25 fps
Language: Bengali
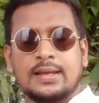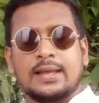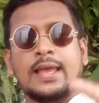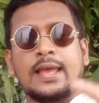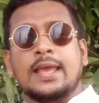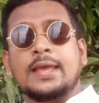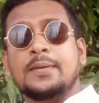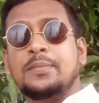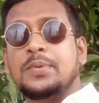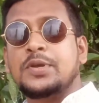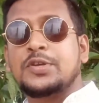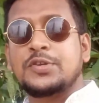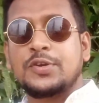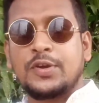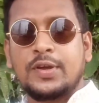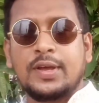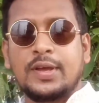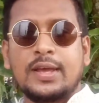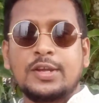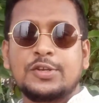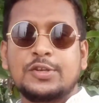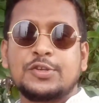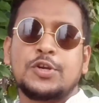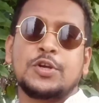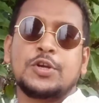সেই
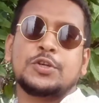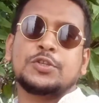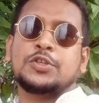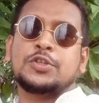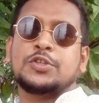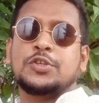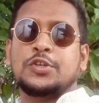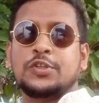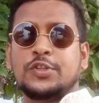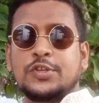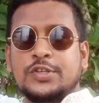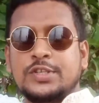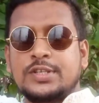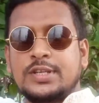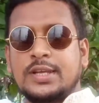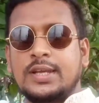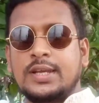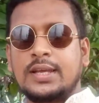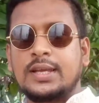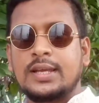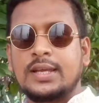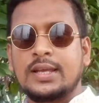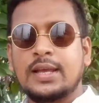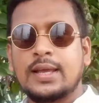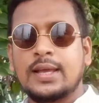বিষয়ে সংসদ সদস্য
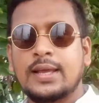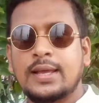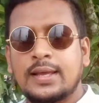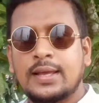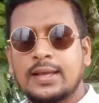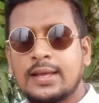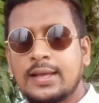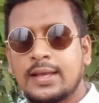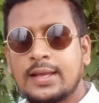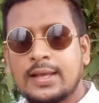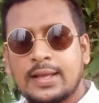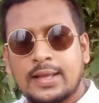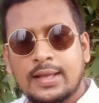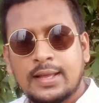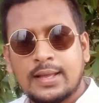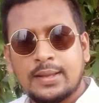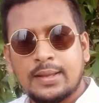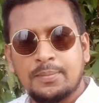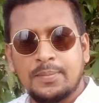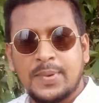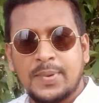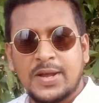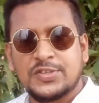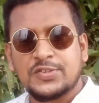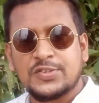
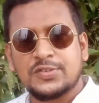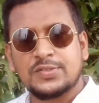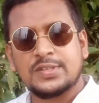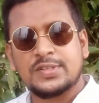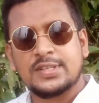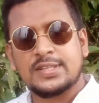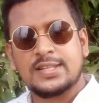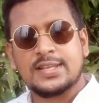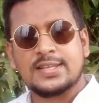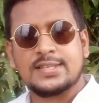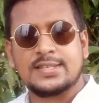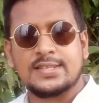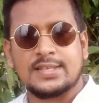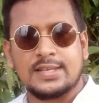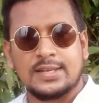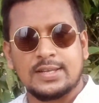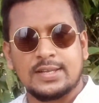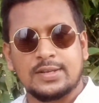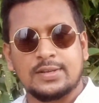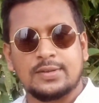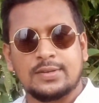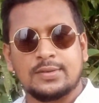ভাষণ দিতেছে